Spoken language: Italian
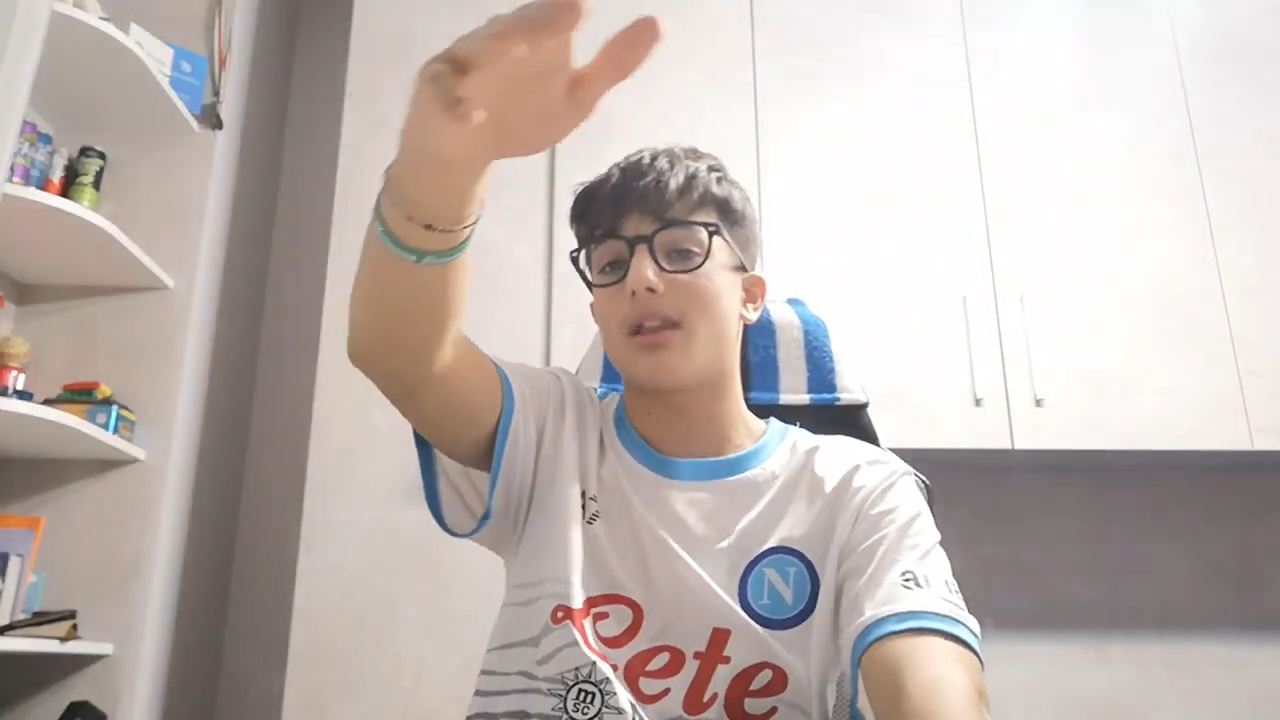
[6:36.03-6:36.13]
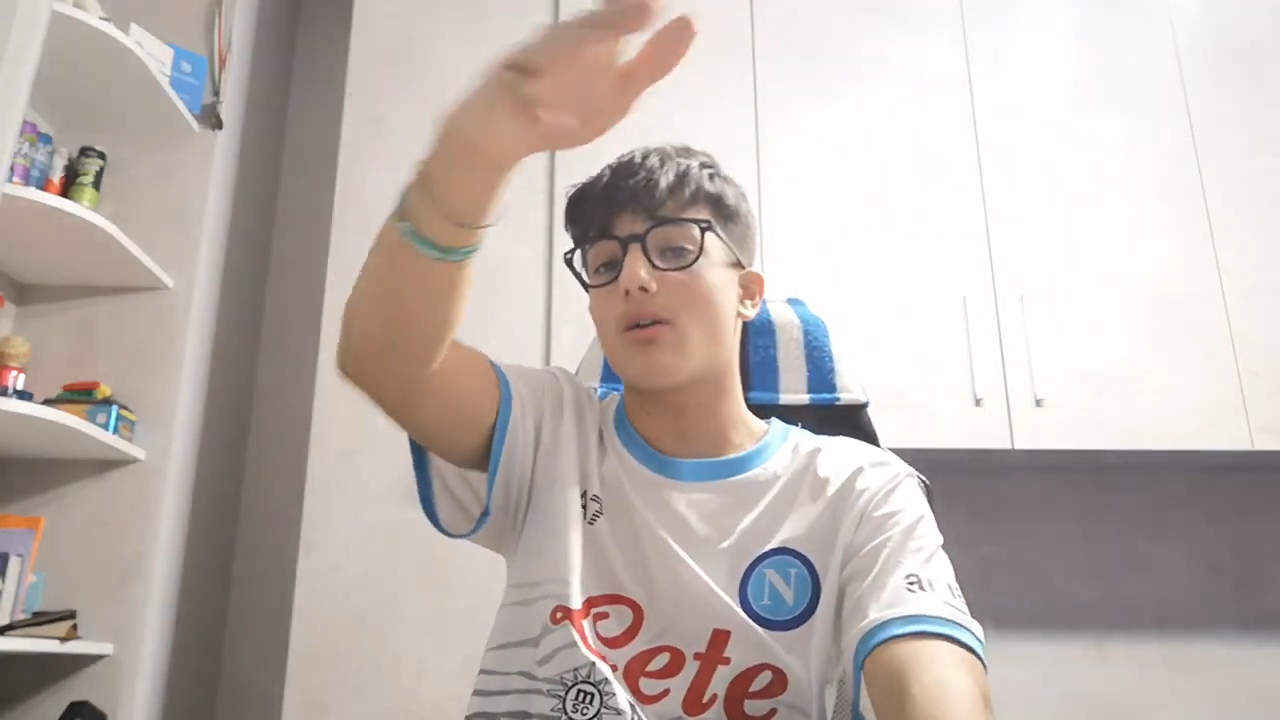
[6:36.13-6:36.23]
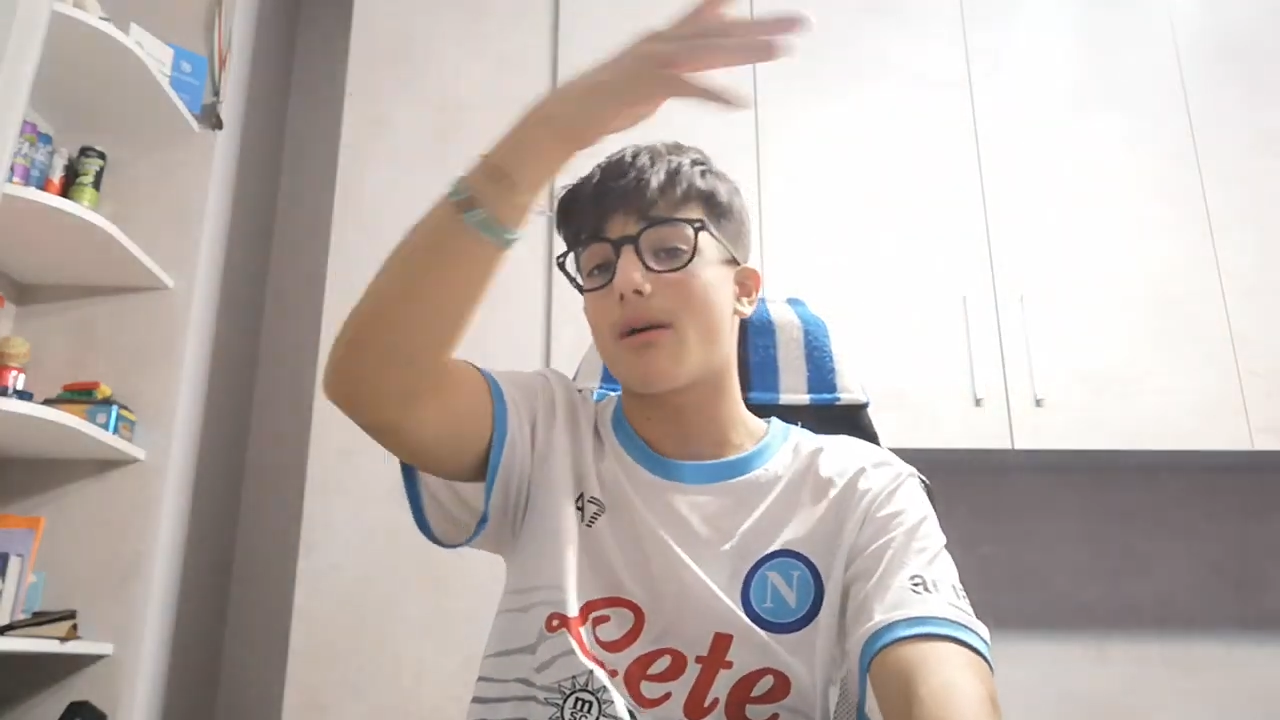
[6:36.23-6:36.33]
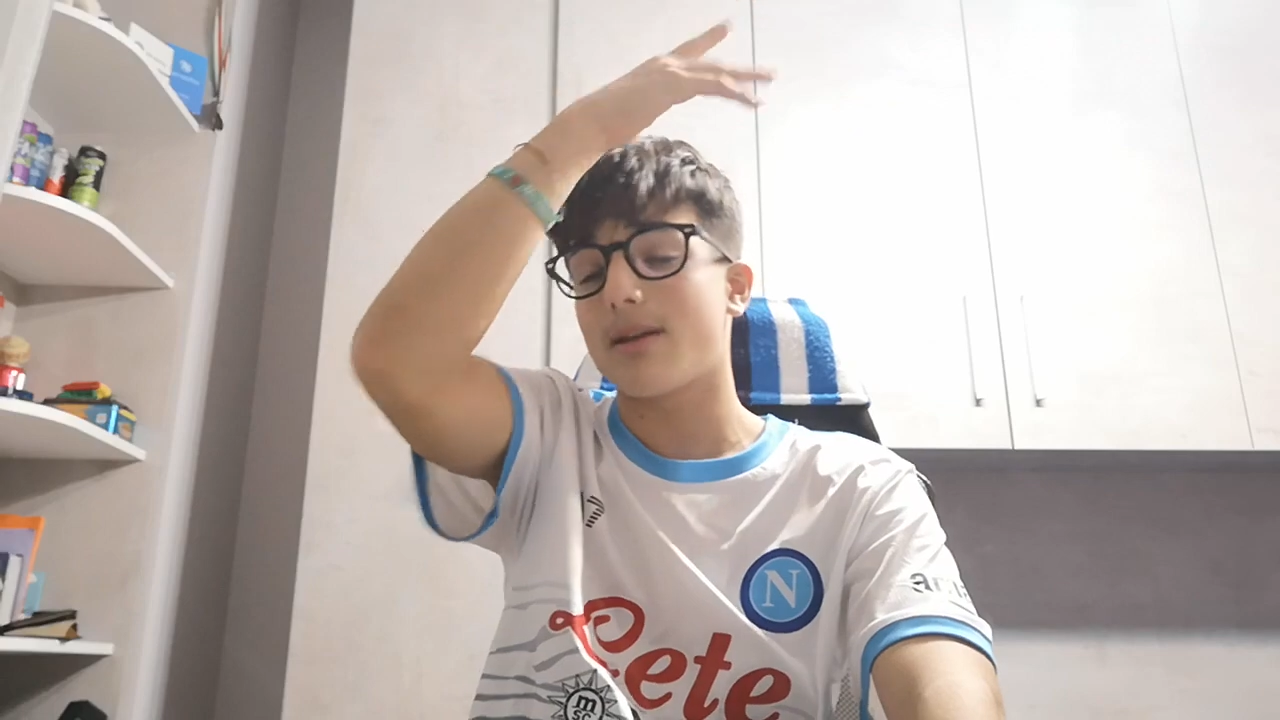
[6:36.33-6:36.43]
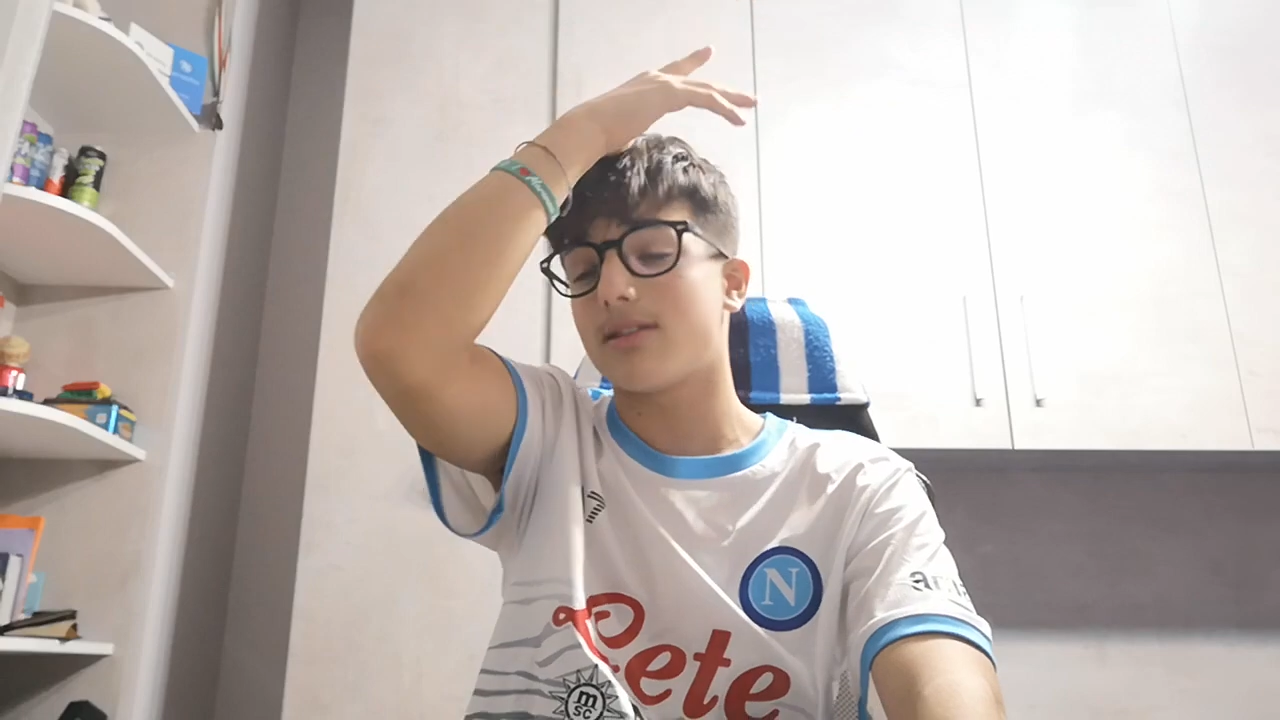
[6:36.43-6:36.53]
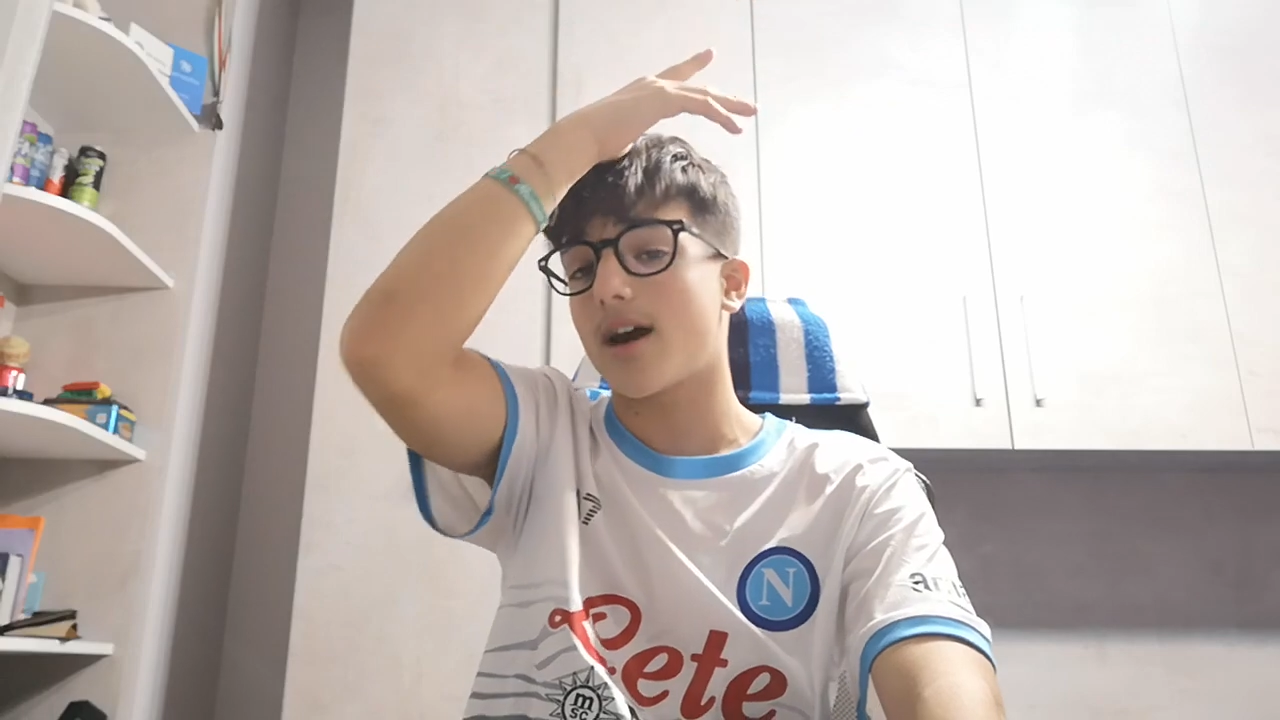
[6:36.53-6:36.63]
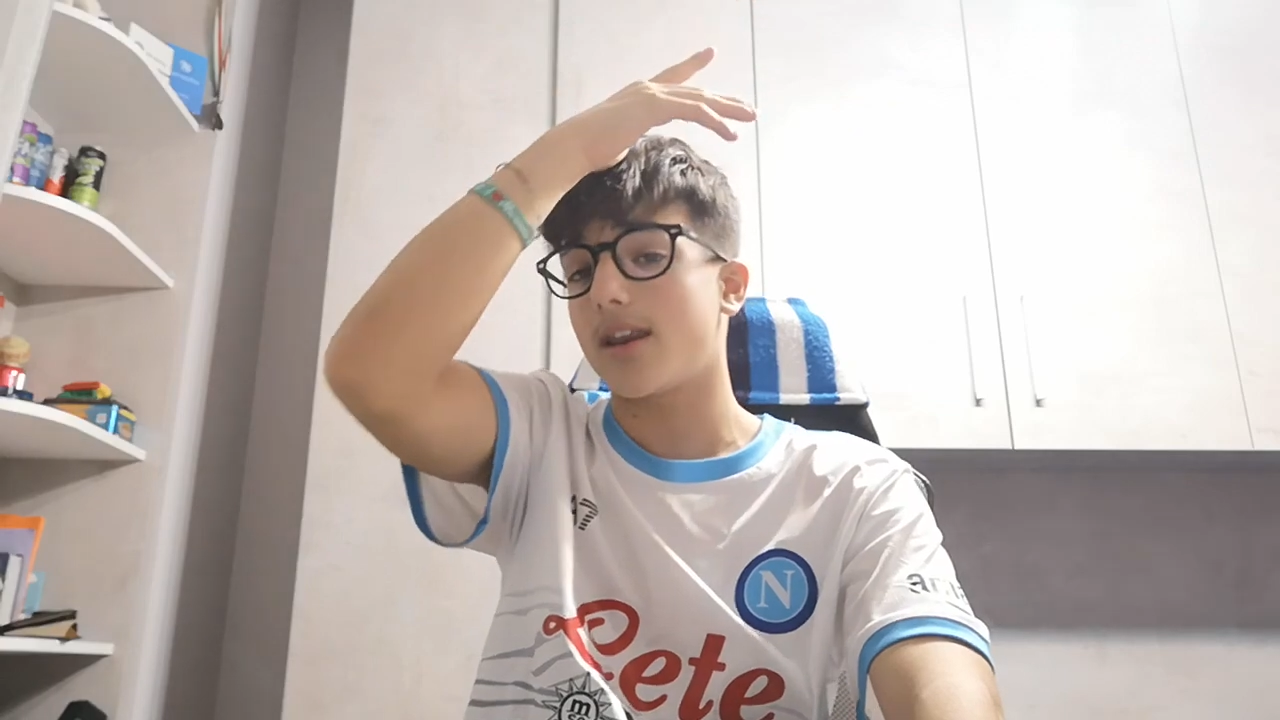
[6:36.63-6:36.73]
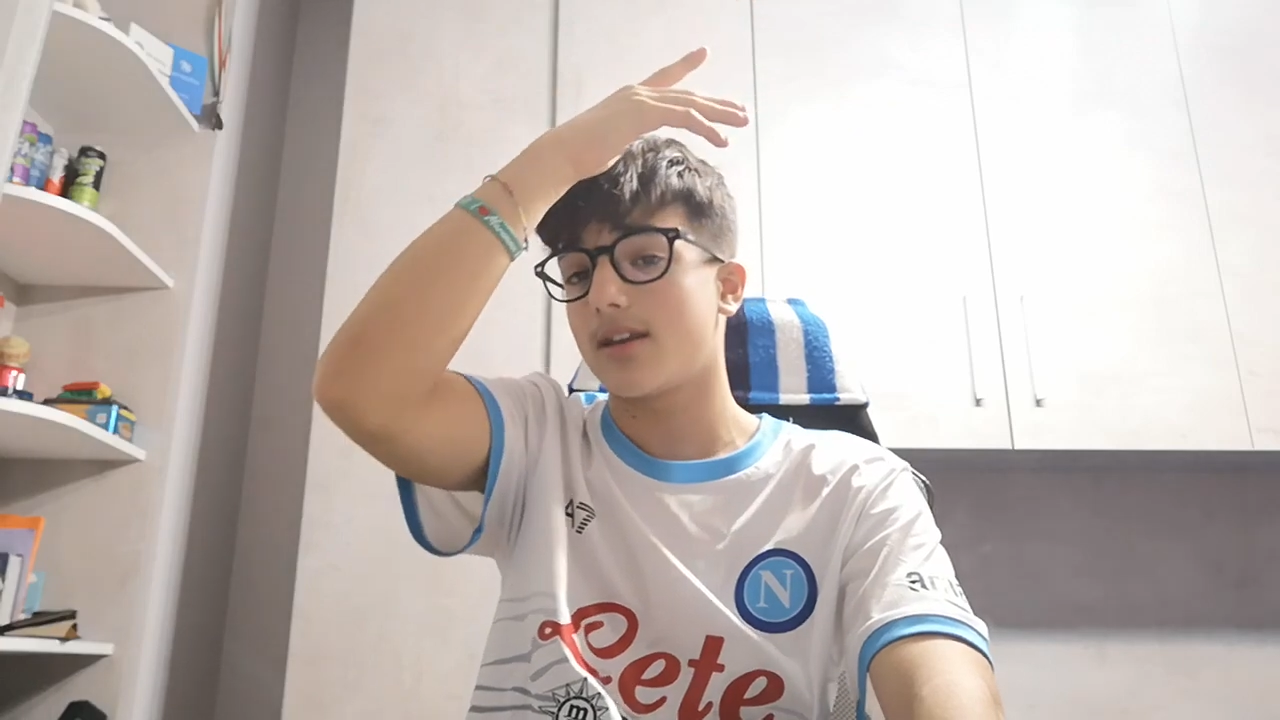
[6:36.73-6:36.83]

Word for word: regolamentari,